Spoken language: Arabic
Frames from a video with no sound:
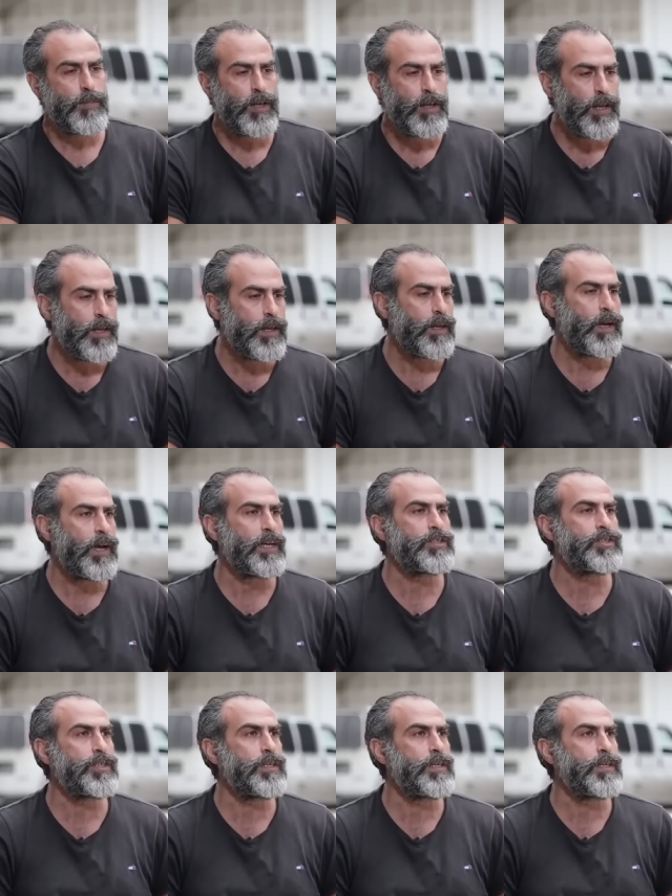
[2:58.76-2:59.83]
بتقول
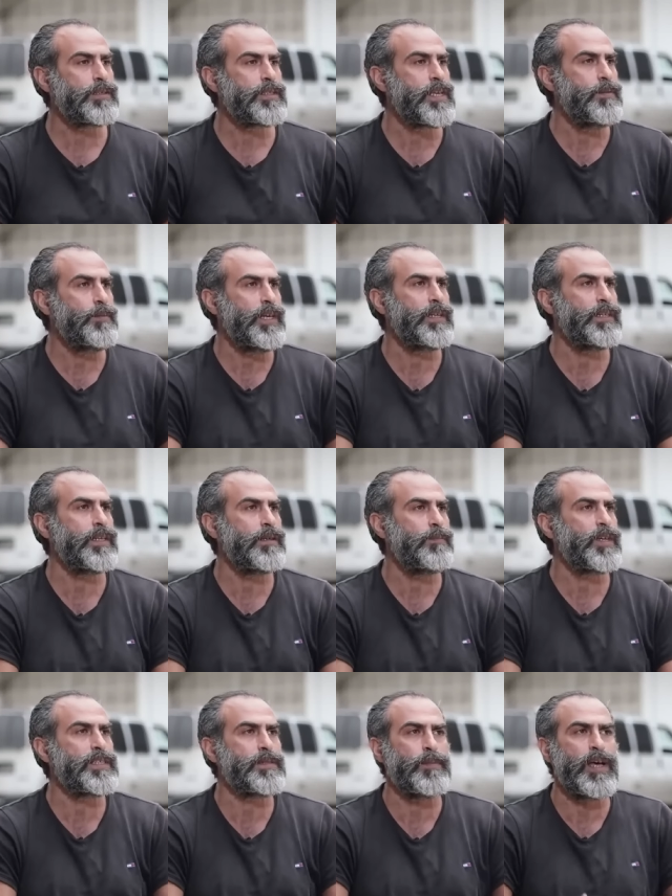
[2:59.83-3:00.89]
حجة سامحيني
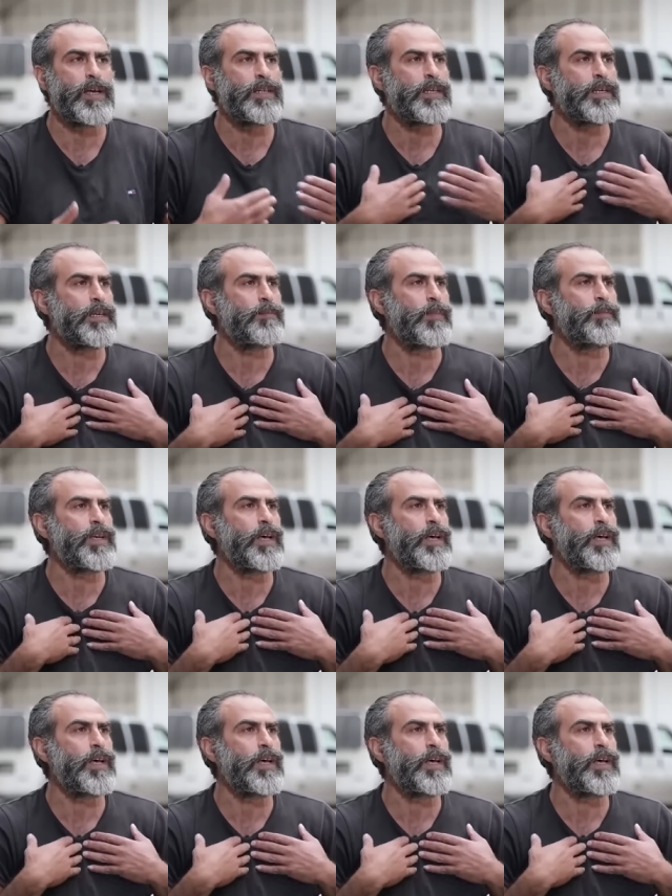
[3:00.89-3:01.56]
بس ما انا ما